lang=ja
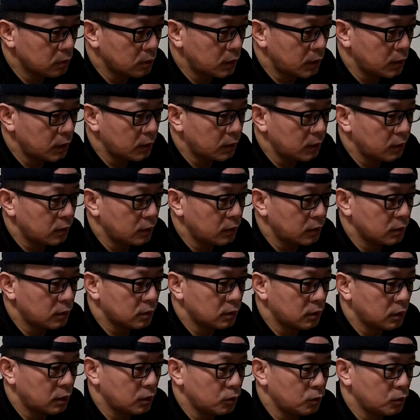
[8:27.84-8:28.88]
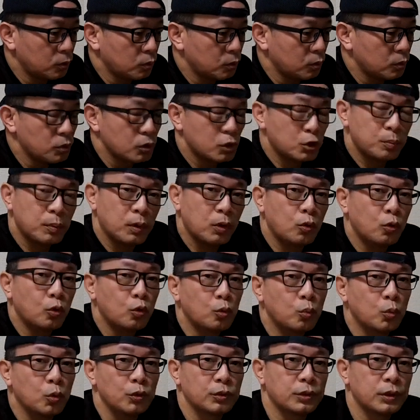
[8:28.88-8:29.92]
あれあのスマホ
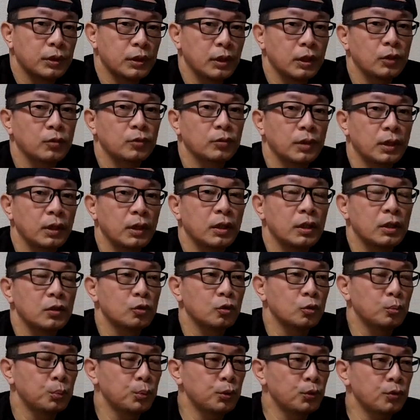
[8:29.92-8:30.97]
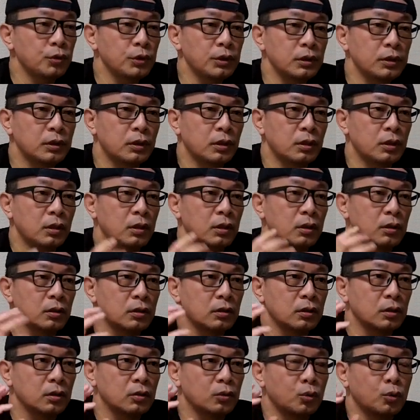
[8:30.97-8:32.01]
を持ってないのでその病院から
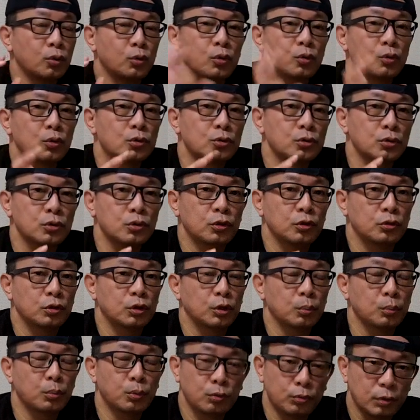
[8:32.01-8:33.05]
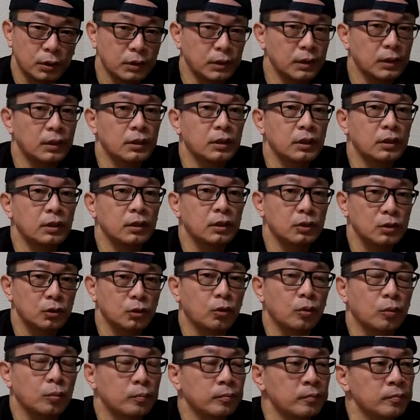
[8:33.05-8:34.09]
投稿するっていうことは僕はできないんです
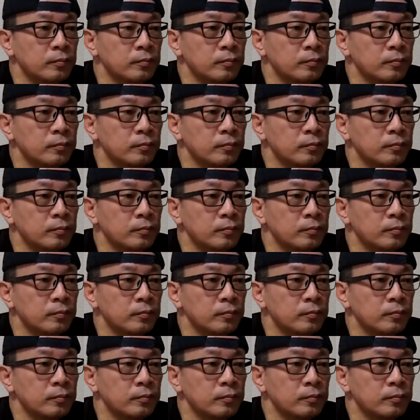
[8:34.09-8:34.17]
よ、